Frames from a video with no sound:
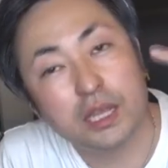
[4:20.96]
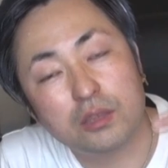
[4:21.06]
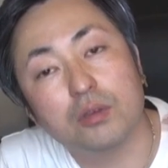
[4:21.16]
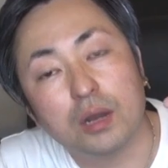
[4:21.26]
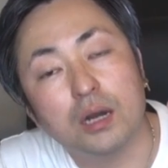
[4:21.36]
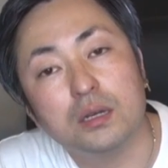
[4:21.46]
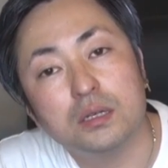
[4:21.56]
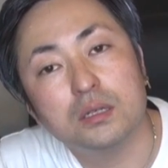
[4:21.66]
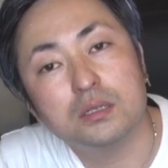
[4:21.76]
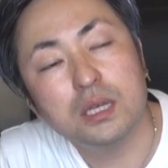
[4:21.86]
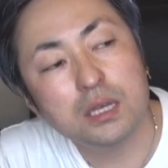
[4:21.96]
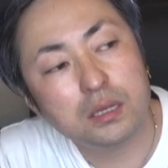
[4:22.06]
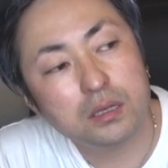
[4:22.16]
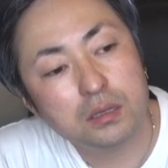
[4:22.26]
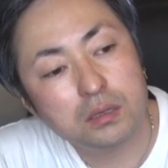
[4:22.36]
てっていうかで、
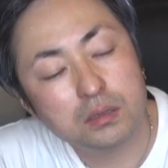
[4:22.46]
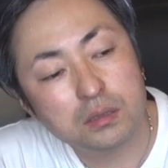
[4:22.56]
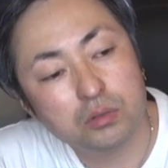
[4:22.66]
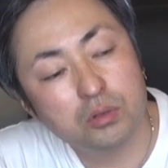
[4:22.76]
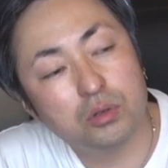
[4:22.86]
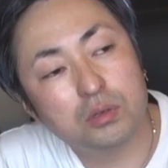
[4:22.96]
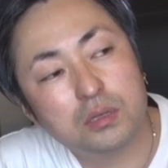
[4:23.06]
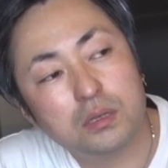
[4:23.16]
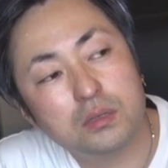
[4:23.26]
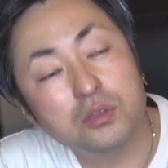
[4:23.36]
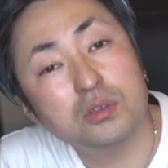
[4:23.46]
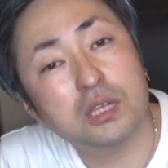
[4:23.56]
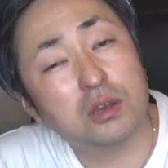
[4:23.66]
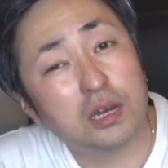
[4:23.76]
その縫って